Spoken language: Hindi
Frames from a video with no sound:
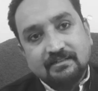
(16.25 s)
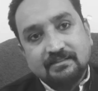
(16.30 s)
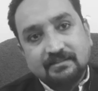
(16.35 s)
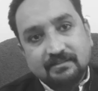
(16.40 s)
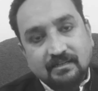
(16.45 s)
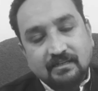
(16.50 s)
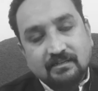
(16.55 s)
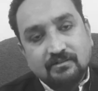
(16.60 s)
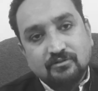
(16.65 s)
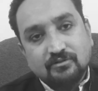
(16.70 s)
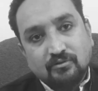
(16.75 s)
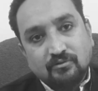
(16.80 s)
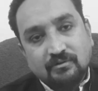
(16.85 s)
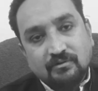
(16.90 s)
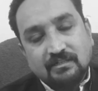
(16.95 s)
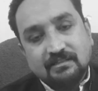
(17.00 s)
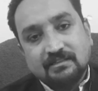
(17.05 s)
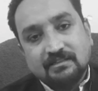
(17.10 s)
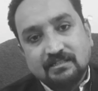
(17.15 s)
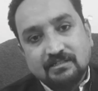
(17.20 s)
अंदर जो
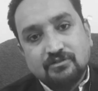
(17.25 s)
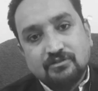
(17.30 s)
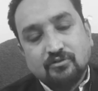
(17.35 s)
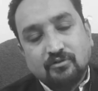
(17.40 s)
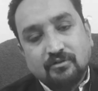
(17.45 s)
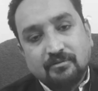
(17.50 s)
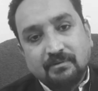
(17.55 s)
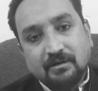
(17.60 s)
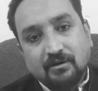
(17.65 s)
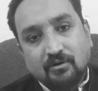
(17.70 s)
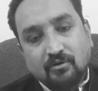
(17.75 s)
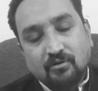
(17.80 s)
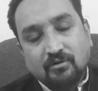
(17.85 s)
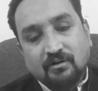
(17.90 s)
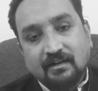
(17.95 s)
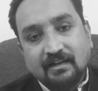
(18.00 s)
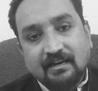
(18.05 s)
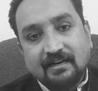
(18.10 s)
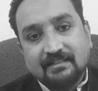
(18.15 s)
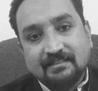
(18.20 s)
उनतीस जोन में
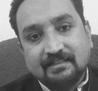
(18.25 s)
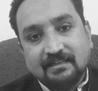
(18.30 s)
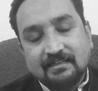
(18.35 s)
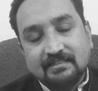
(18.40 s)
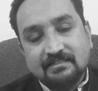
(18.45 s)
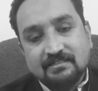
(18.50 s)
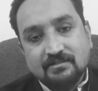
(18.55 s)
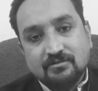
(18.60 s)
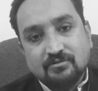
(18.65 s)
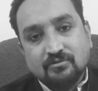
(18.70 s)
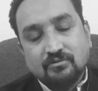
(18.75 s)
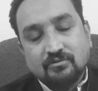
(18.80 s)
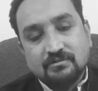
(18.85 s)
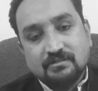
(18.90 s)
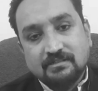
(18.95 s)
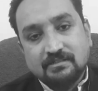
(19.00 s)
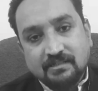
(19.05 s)
ओखला आता है जिसको